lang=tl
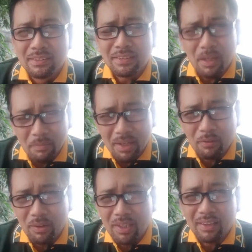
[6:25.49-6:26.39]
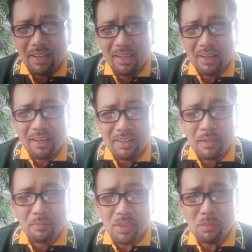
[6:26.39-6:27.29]
Tama, walang
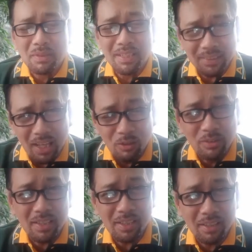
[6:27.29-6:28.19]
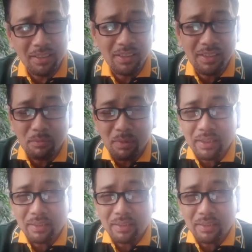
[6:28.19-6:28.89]
nakakaalam sa mga taong nasa kadidinan.